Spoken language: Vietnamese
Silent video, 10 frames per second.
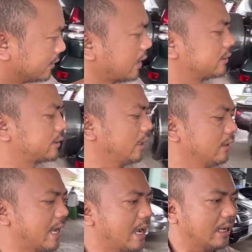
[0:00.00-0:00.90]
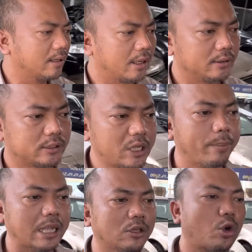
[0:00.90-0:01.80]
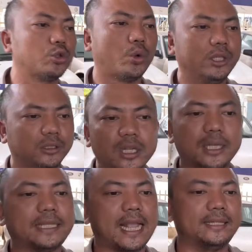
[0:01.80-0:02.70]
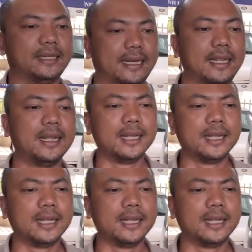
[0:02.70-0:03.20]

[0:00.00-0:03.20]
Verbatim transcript: thật sự là siêu dẫn cho cô chú những cái xe trên này,